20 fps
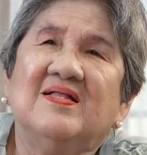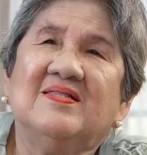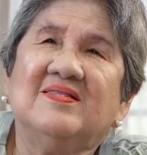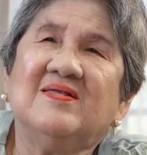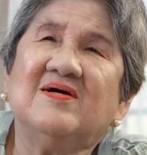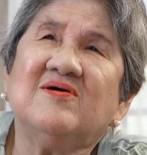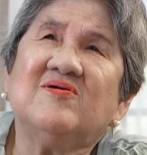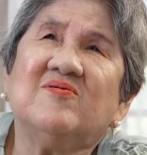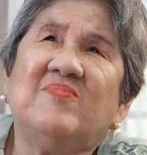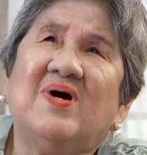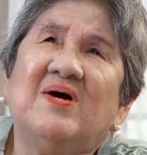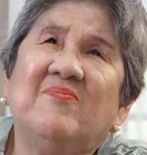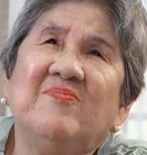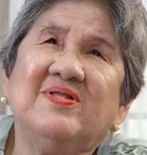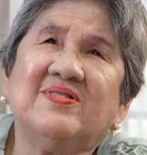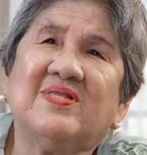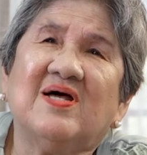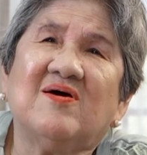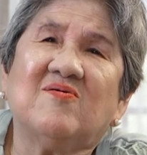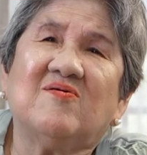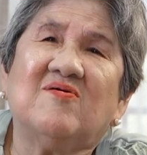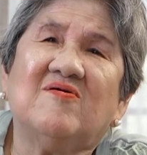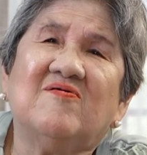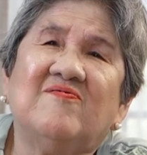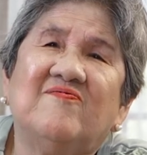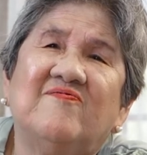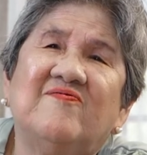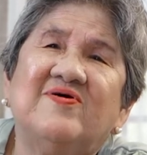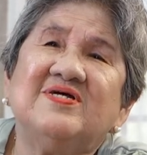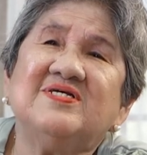Nang gumamit ako,
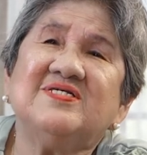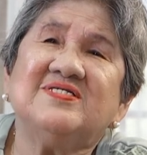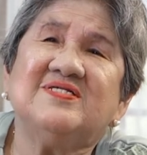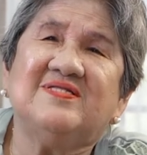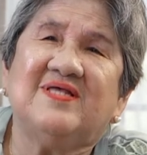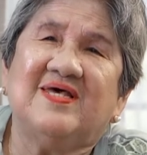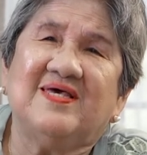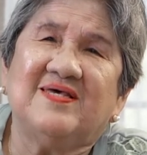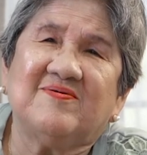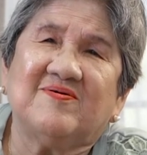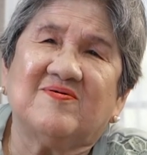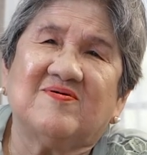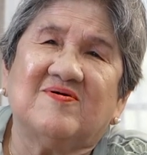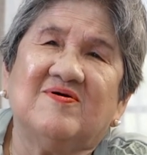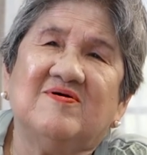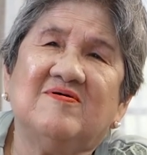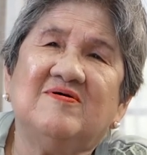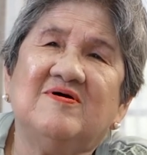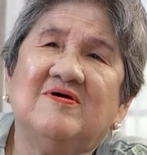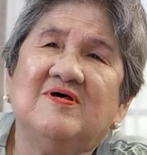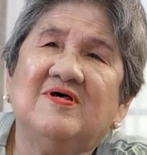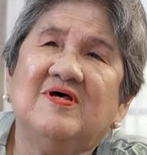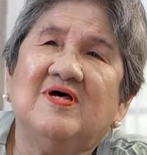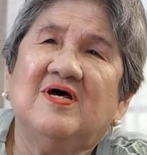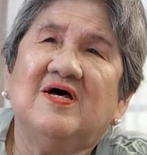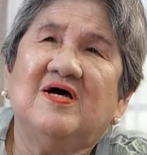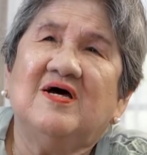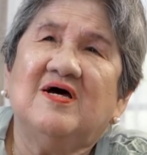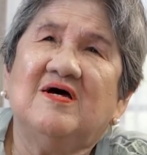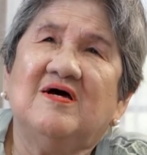first day ko,
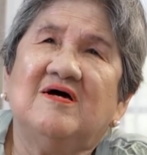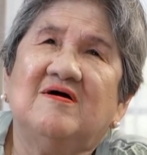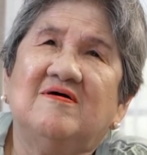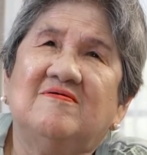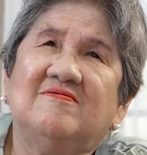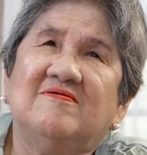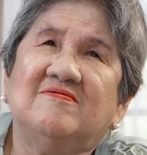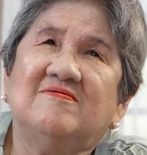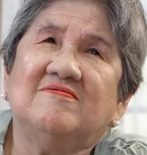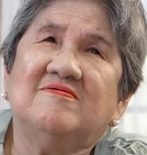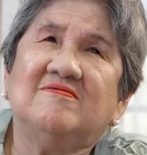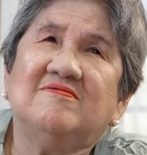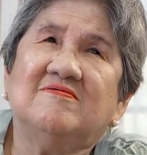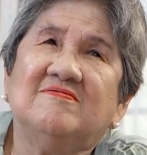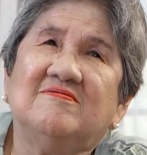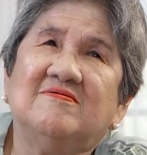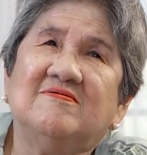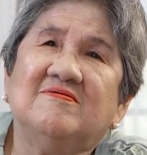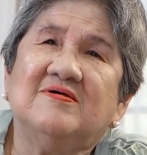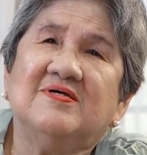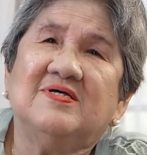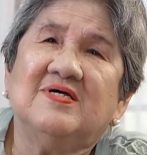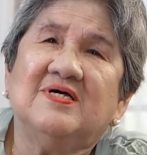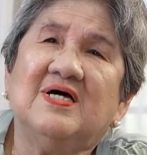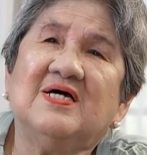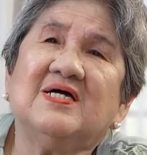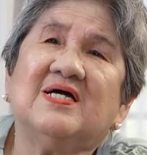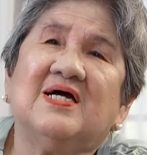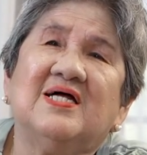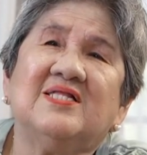uh,
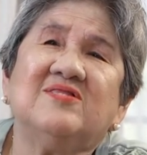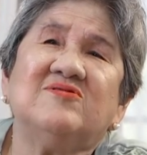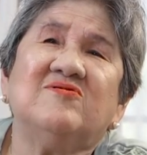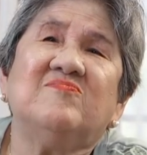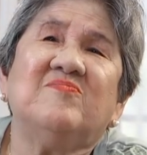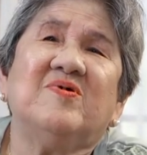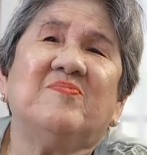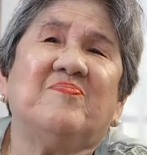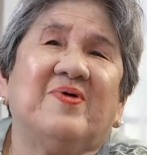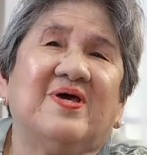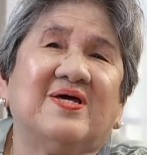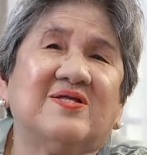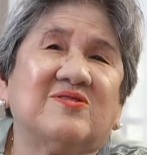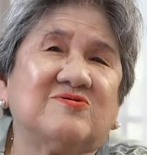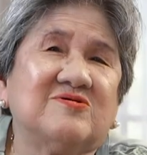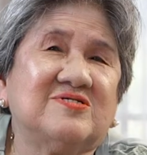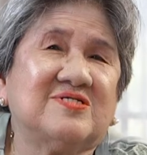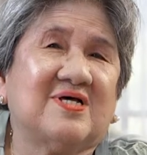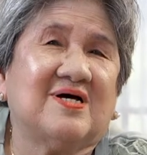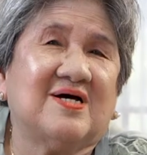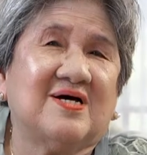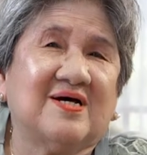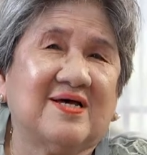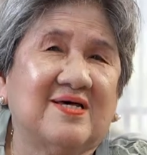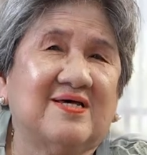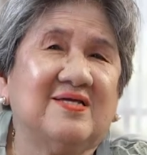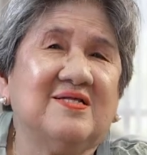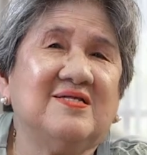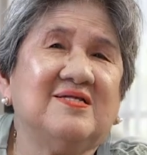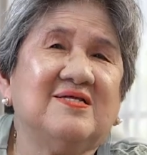agad umepekto sa
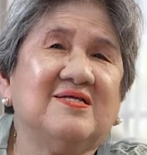akin.